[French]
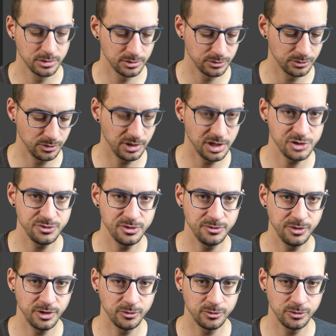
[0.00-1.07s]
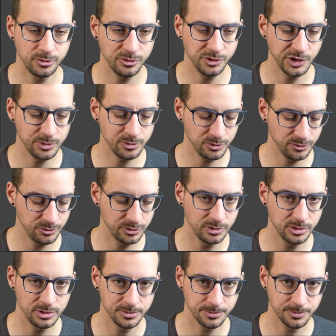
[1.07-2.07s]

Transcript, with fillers: Donc là, je vais le faire volontairement faux.